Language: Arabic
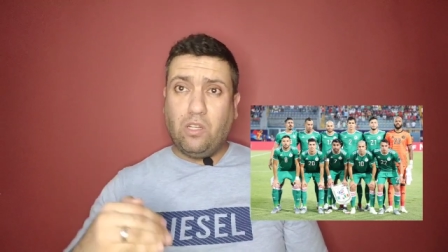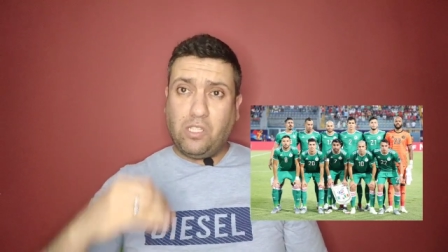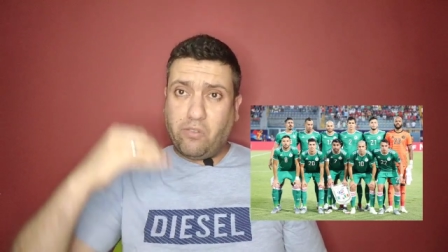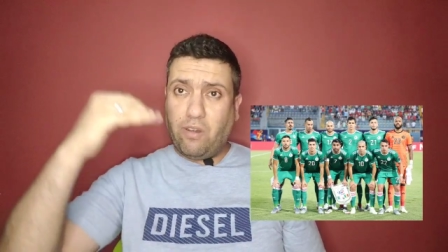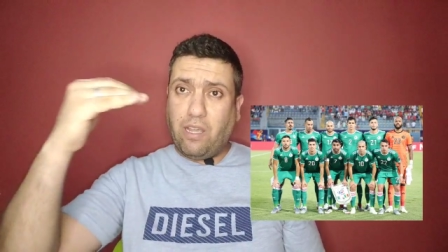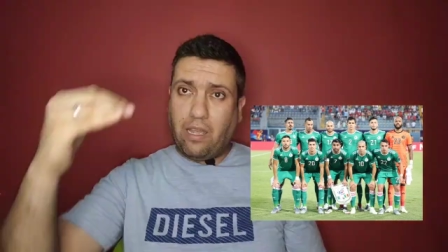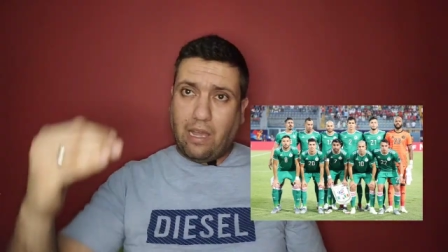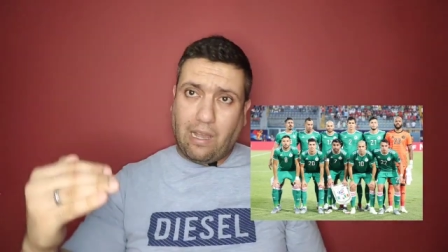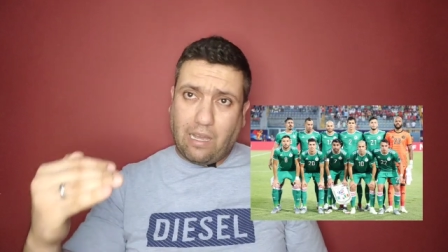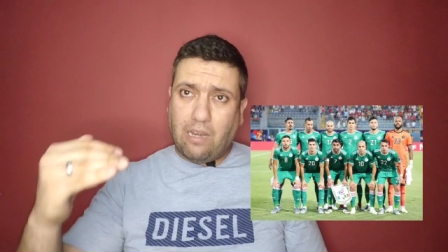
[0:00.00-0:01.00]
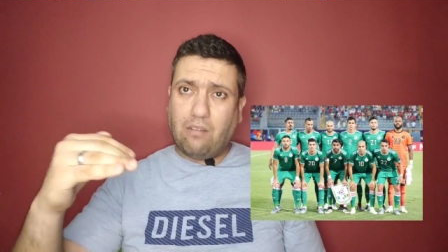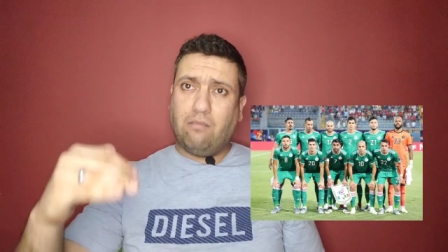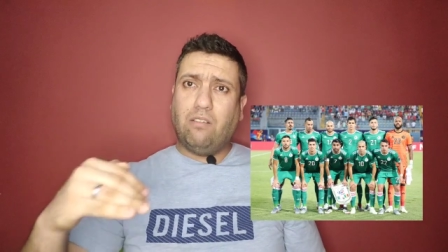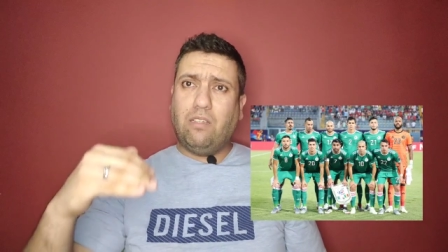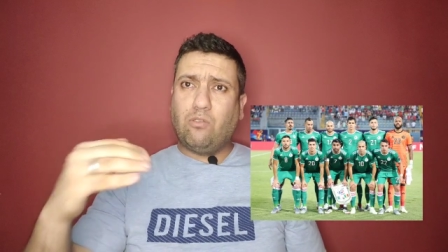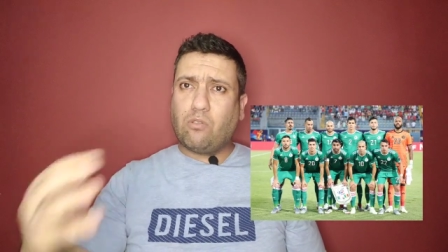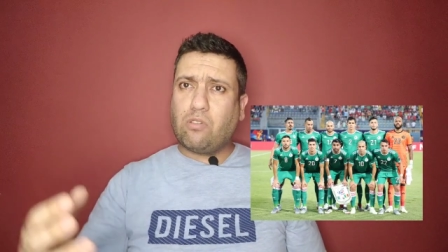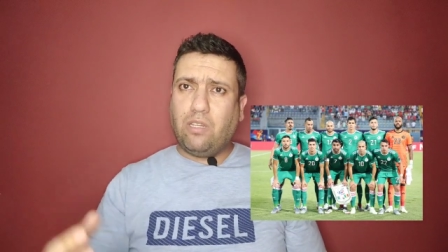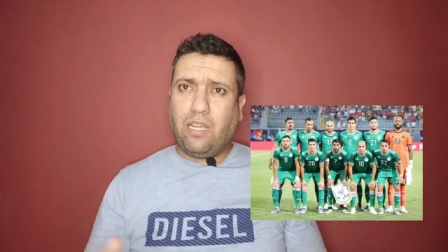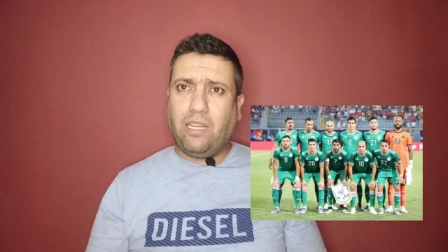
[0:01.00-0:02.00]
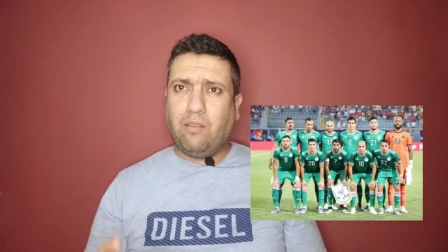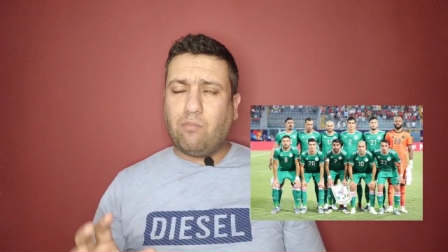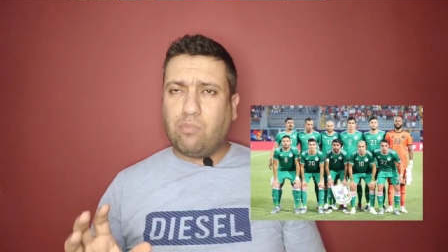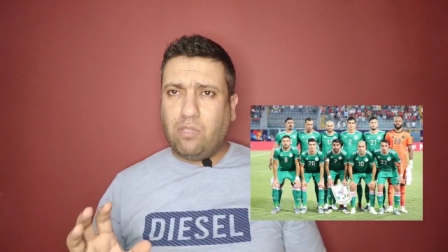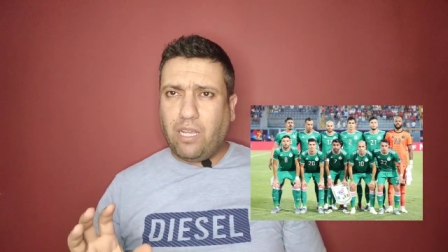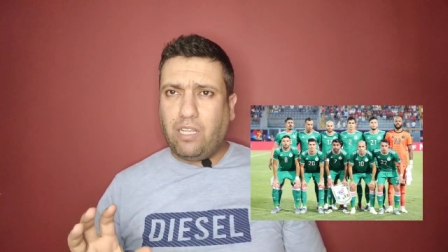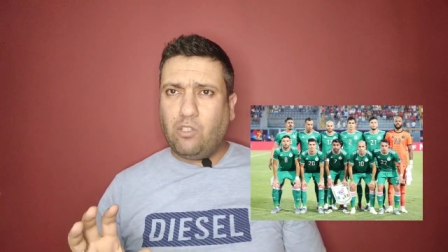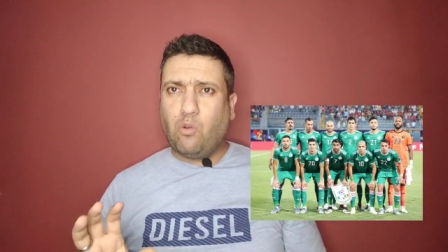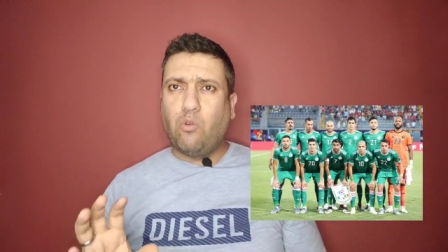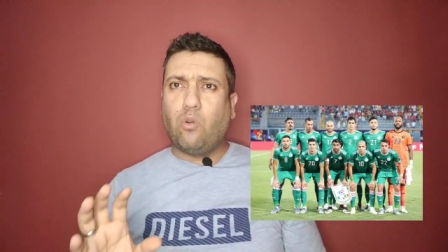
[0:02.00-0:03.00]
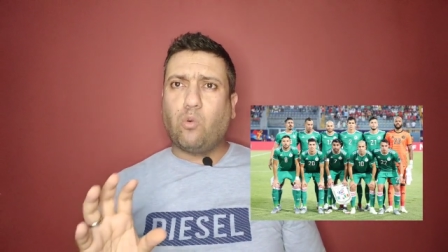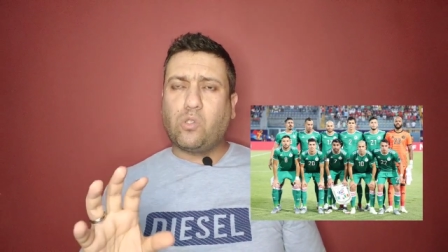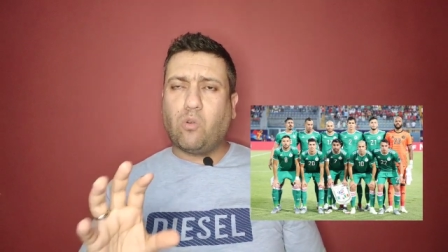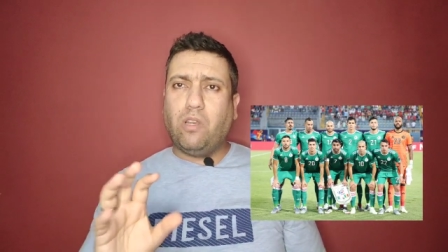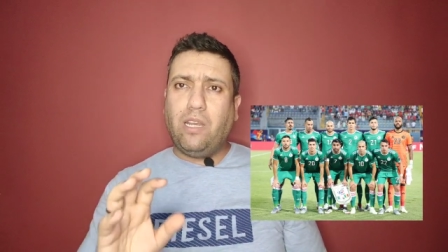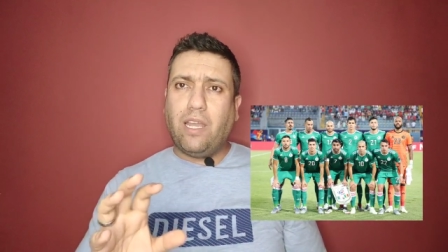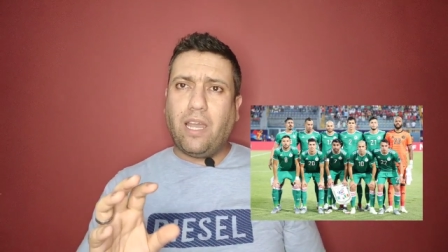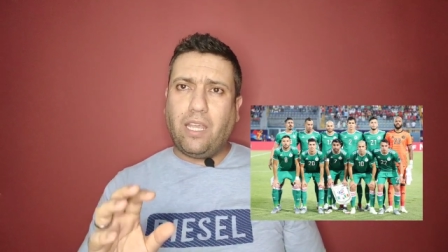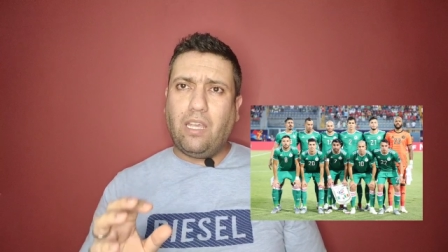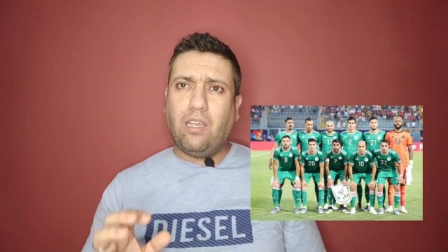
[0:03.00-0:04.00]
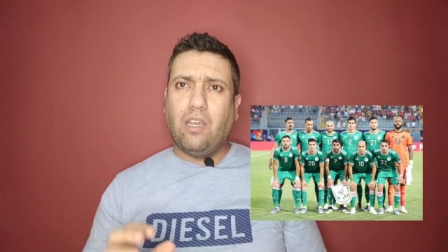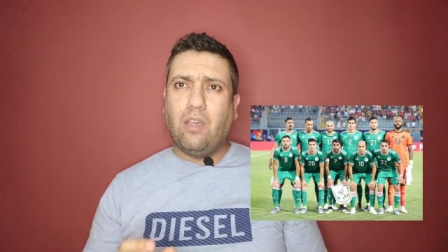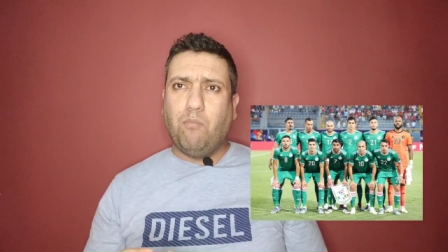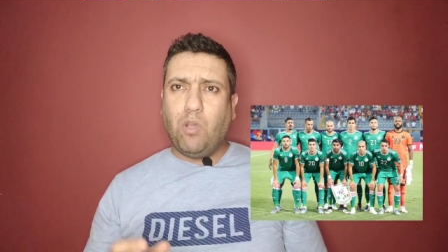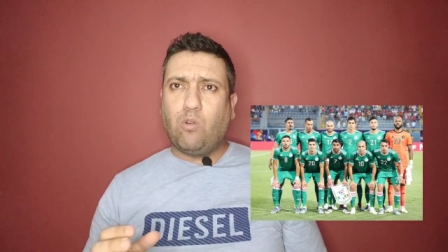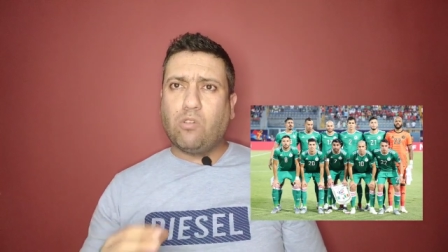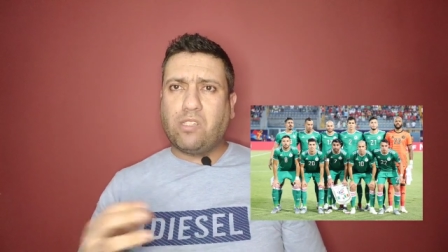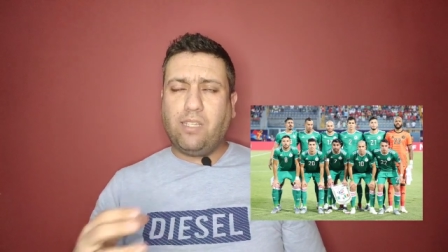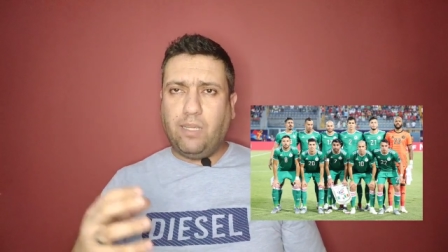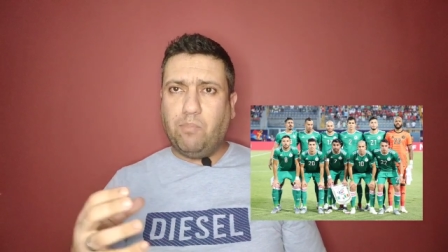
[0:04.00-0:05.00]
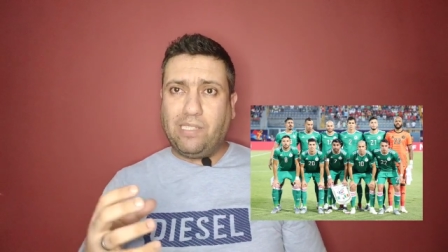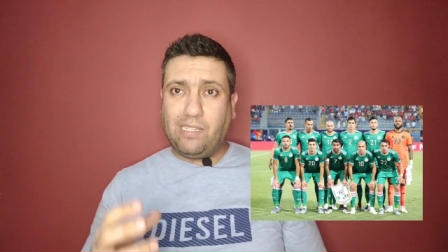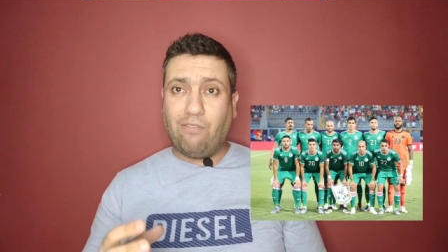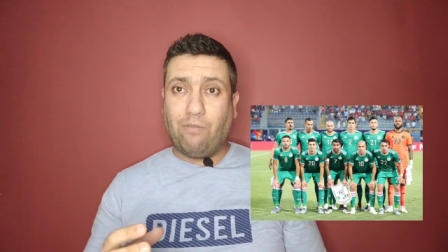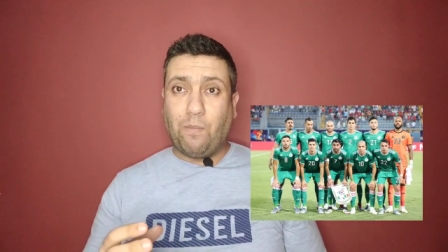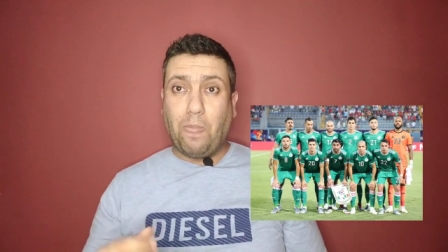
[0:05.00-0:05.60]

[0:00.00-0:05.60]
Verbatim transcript: نصف النهائي اقل توصل يعني يعني يكون الوصول للنهائي ما يكونش صعيب بزاف